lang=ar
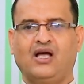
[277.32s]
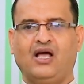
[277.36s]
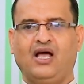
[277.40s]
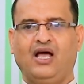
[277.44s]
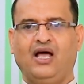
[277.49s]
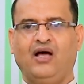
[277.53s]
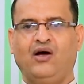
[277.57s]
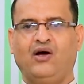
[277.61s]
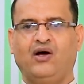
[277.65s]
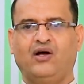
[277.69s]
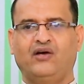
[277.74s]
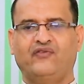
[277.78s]

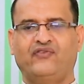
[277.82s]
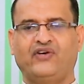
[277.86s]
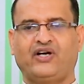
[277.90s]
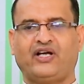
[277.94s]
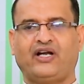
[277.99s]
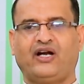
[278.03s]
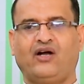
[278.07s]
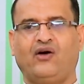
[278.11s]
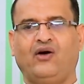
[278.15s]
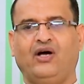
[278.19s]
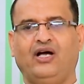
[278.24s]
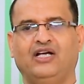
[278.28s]
آه،
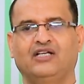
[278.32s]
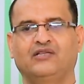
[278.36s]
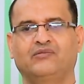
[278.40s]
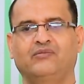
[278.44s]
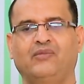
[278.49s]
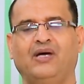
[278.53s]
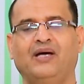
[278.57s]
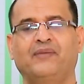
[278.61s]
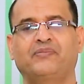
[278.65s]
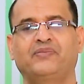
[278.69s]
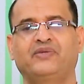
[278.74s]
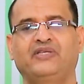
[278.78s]
الفقرة واحد
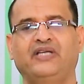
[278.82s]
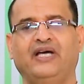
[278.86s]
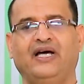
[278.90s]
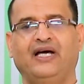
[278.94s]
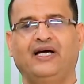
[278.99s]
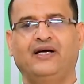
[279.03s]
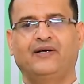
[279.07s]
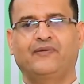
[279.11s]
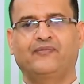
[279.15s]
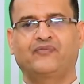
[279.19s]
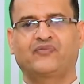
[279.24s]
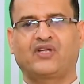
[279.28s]

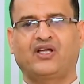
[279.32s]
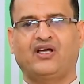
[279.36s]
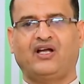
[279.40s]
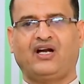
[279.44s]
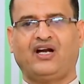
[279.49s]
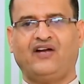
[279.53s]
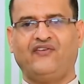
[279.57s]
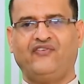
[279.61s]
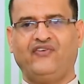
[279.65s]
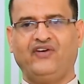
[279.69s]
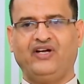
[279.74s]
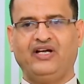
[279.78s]
مبدأ
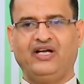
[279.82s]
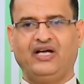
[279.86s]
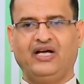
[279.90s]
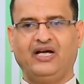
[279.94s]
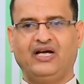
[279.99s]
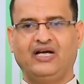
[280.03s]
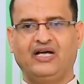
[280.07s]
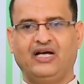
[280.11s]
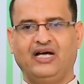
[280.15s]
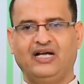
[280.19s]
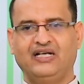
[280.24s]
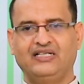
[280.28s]
رفع
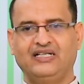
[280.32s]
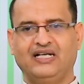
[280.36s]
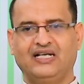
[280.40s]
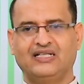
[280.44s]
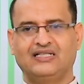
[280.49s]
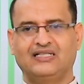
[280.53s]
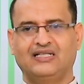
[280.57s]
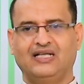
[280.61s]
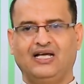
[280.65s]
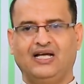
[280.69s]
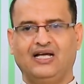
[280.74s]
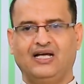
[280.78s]

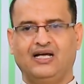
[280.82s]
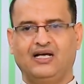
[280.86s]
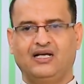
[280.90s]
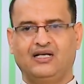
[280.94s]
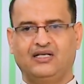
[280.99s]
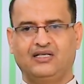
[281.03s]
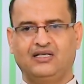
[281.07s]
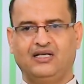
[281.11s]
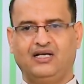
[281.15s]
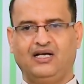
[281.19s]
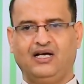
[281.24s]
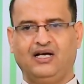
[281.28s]
اليد
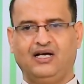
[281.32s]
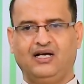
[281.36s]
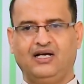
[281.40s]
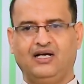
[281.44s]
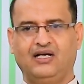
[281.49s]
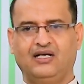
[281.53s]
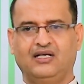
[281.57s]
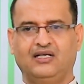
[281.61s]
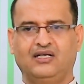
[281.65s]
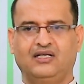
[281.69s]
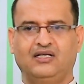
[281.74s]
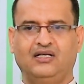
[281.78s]

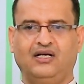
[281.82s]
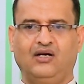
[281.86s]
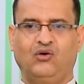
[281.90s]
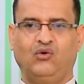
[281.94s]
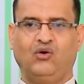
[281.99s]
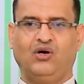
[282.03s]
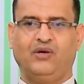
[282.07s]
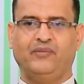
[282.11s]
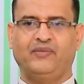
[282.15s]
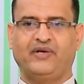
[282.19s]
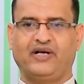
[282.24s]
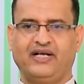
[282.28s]

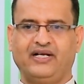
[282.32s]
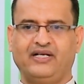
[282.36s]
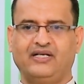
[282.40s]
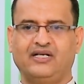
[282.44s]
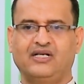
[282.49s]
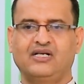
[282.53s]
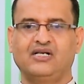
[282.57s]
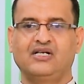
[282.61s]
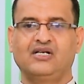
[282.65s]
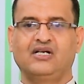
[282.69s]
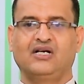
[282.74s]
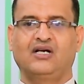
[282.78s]
له
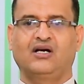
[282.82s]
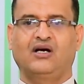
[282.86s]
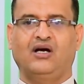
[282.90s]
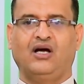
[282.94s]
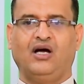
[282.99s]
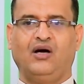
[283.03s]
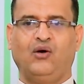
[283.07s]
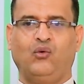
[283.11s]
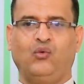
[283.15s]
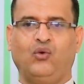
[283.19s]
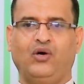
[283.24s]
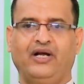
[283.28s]
أمرين
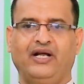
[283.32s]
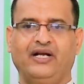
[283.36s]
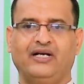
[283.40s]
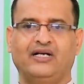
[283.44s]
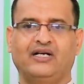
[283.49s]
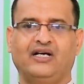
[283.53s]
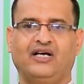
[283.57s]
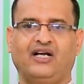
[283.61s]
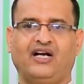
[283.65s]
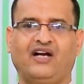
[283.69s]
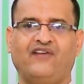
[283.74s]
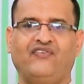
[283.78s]

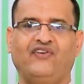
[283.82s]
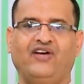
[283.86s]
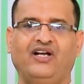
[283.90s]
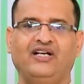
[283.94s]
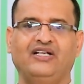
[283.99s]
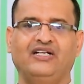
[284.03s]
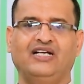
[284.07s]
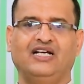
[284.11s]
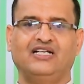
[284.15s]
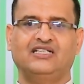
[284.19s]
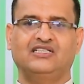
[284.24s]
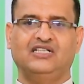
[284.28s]
أولا رفع
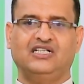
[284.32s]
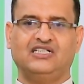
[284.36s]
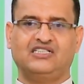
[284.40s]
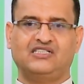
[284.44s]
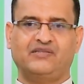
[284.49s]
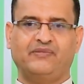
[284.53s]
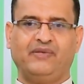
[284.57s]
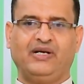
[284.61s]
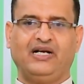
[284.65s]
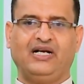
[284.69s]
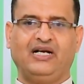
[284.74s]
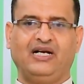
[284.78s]
اليد
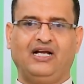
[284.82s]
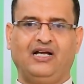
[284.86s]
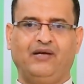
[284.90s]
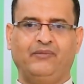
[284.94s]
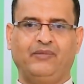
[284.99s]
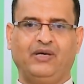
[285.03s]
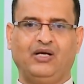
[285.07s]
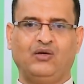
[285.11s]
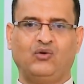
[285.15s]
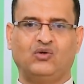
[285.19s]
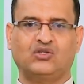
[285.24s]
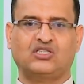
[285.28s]
يشمل
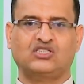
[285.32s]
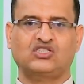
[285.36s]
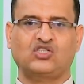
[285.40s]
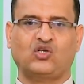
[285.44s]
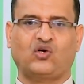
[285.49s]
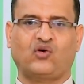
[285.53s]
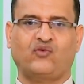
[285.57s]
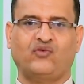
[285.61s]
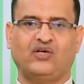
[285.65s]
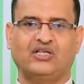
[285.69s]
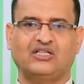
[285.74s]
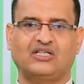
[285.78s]
الأعمال
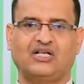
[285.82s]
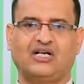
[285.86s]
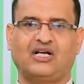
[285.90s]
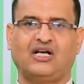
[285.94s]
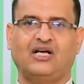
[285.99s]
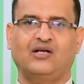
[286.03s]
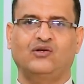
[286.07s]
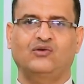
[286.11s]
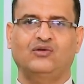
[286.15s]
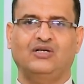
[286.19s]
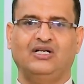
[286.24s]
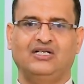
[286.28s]
والتصرفات
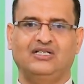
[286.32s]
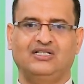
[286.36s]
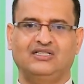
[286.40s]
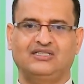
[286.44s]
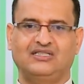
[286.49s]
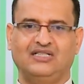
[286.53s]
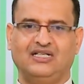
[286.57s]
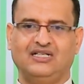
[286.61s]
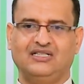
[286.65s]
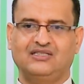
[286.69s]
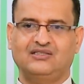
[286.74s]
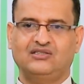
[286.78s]
القانونية
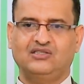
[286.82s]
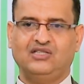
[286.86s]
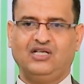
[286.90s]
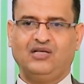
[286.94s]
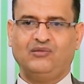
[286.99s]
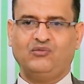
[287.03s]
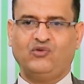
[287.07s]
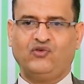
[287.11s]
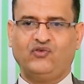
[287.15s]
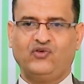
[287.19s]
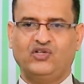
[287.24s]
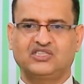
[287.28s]
التي يأتيها
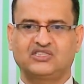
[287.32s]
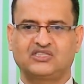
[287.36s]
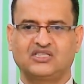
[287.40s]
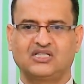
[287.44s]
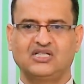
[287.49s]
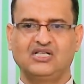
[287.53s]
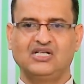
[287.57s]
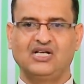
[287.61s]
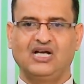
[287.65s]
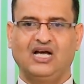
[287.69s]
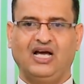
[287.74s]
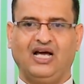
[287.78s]
المفلس
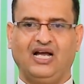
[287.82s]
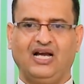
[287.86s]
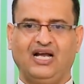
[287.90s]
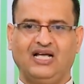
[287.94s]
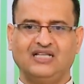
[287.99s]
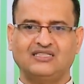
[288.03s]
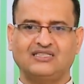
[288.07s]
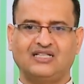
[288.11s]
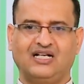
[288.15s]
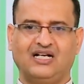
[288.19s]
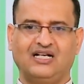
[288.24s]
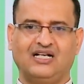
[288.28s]

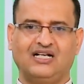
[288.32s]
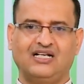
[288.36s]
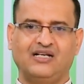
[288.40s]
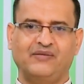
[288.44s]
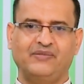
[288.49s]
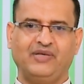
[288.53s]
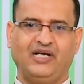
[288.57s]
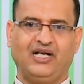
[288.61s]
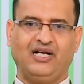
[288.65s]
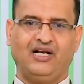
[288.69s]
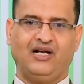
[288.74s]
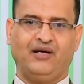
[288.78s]
الأصل أن
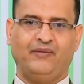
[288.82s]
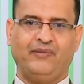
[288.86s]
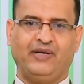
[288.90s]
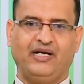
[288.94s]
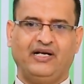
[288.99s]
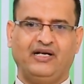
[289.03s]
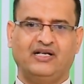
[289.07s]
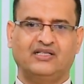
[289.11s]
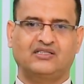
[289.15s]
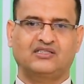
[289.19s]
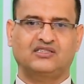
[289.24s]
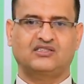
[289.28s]
جميع
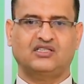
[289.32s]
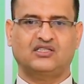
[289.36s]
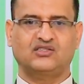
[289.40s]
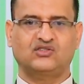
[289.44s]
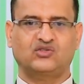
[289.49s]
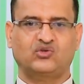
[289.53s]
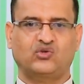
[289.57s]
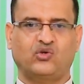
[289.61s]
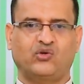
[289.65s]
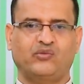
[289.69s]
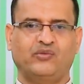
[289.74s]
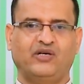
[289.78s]
الأعمال التي
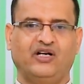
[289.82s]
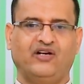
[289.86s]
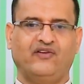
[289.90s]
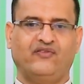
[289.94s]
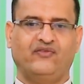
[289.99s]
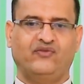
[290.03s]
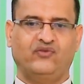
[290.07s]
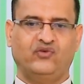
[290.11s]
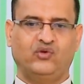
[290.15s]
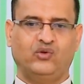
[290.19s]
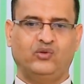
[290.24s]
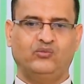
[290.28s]
تصدر من
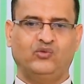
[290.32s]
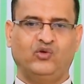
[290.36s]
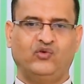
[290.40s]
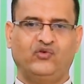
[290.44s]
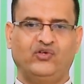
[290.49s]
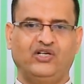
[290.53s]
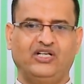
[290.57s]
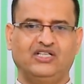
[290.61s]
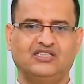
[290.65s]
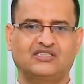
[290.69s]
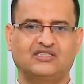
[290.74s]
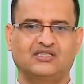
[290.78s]

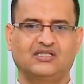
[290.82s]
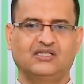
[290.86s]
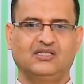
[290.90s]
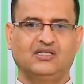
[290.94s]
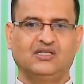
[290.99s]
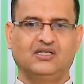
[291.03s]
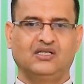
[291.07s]
المفلس